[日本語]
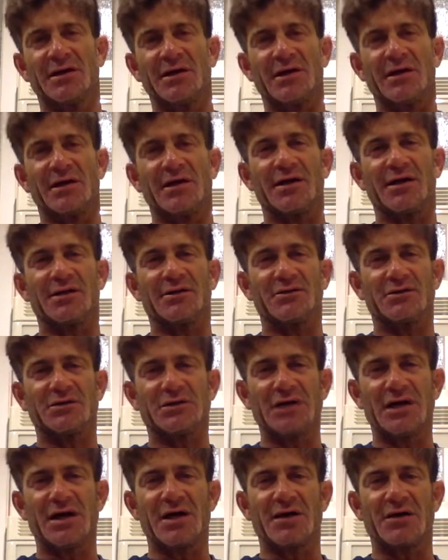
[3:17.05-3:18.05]
えーと、
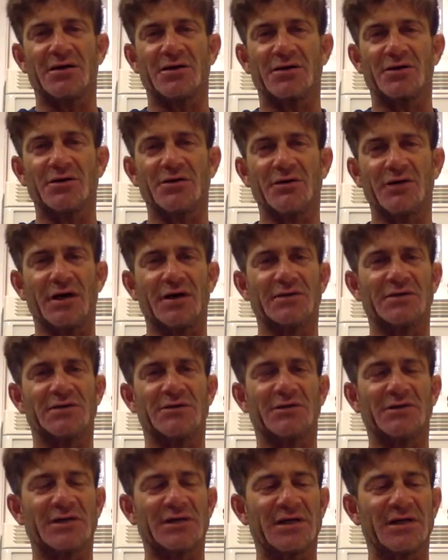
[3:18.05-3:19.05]
じゃあ今日は
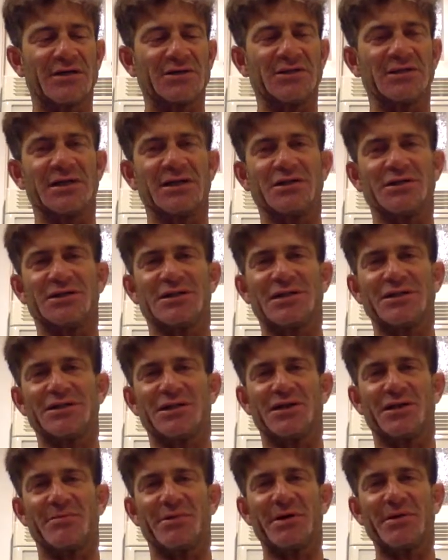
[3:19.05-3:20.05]
そんな感じで自転
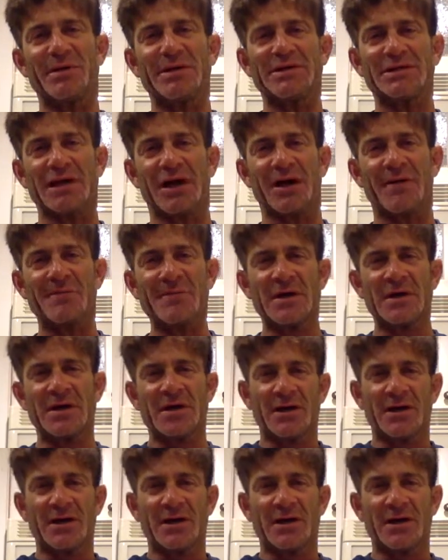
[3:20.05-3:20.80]
車頑張りました